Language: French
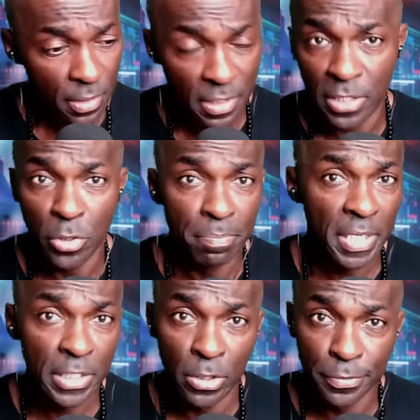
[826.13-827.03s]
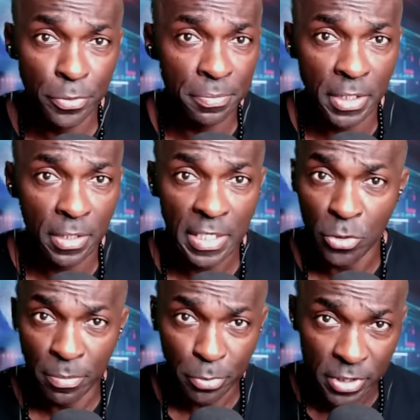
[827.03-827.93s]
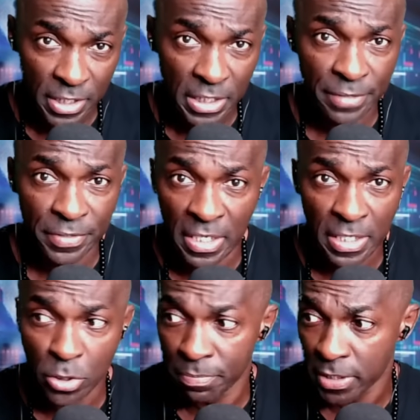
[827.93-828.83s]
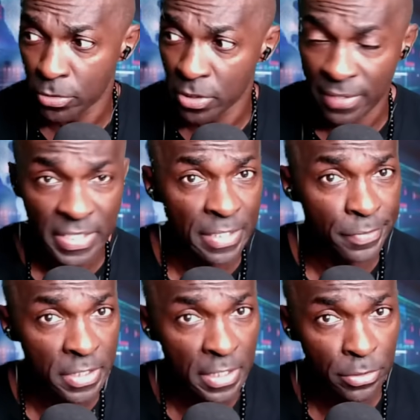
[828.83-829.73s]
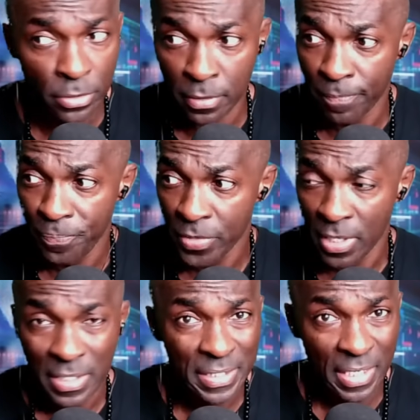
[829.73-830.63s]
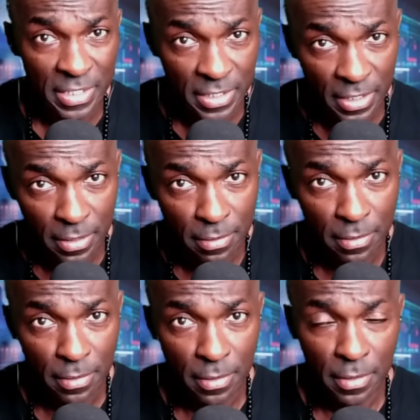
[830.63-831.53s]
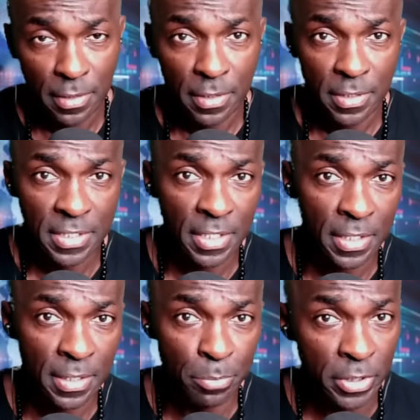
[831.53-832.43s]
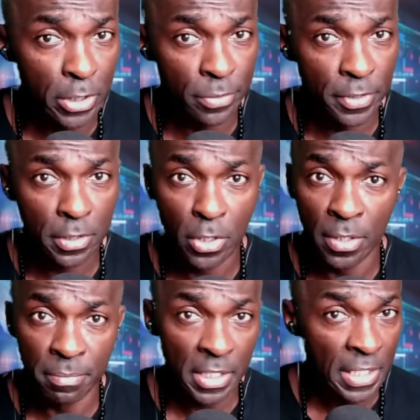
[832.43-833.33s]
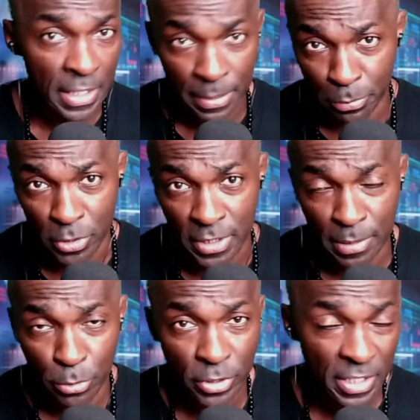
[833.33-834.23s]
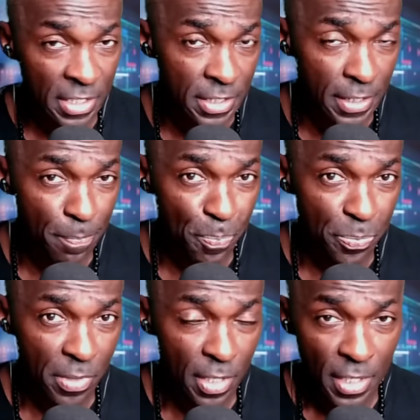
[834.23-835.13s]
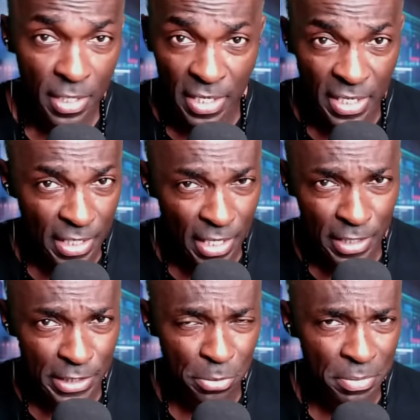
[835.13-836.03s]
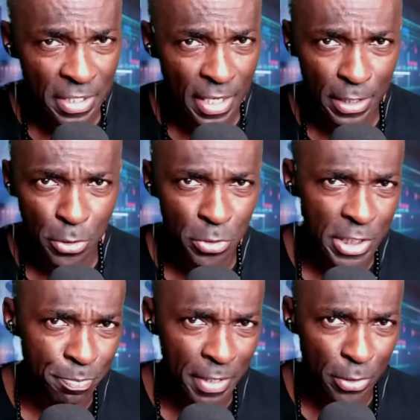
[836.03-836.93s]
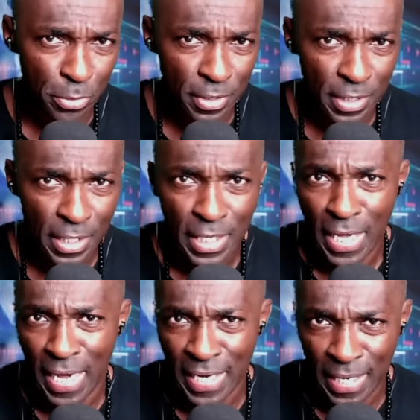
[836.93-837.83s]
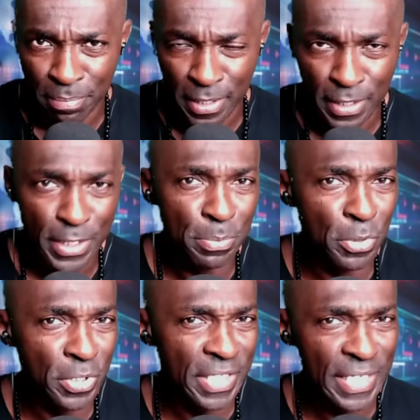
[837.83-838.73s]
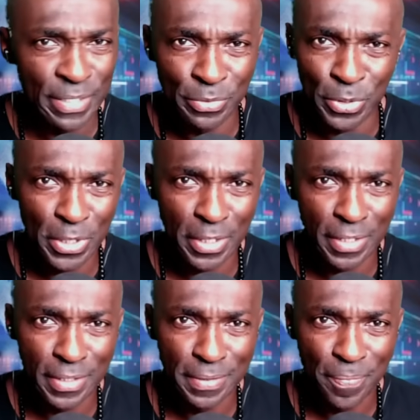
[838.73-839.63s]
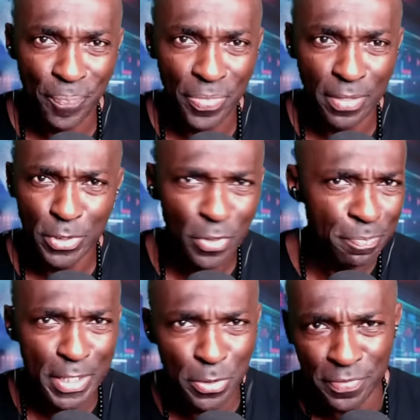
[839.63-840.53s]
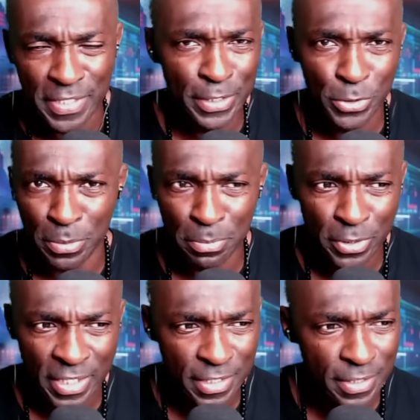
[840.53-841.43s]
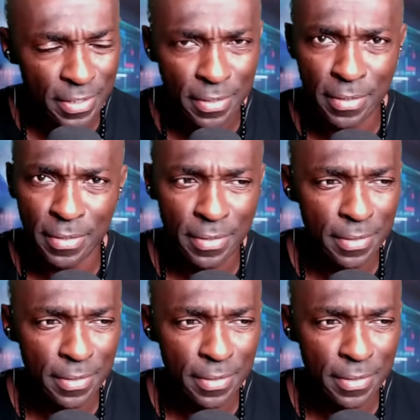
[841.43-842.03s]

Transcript: qui sont partis en fumée, est-ce qu'on peut certifier l'élection Parce que ça va être difficile de tracer ces bulletins de vote comme il est impossible de tracer les 41 milliards qui ont disparu à la Banque mondiale des voleurs, vous ne trouvez pas qu'on vit dans un monde assez euh,